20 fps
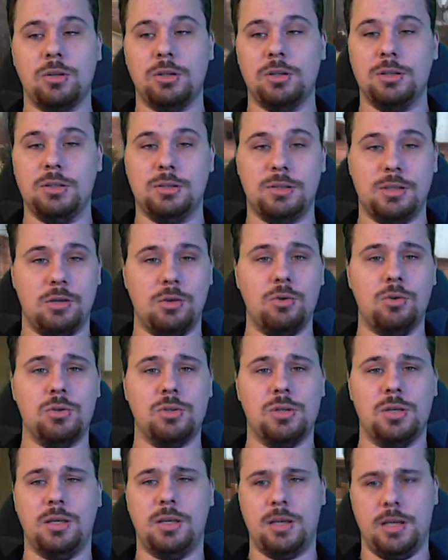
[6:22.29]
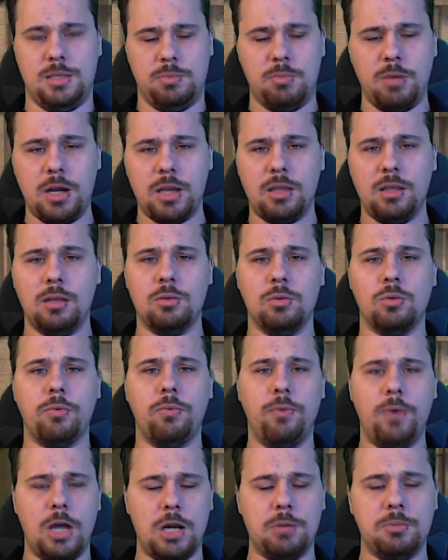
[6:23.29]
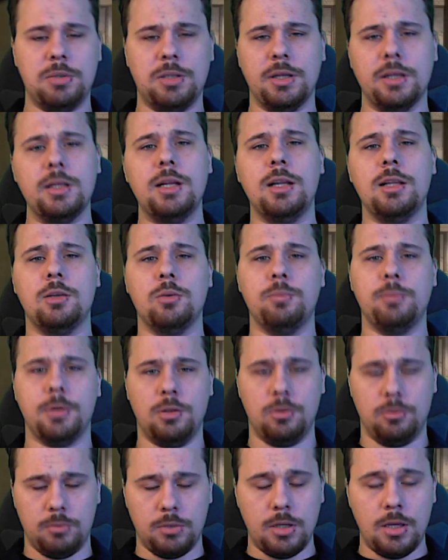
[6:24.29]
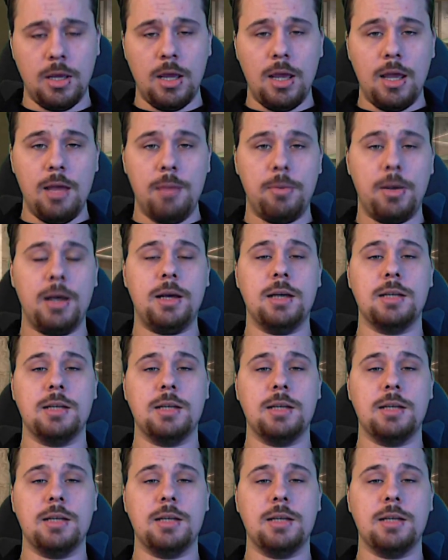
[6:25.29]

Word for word: э, закроется и кайсмани, и лутфарм и так далее и тому подобное. Пока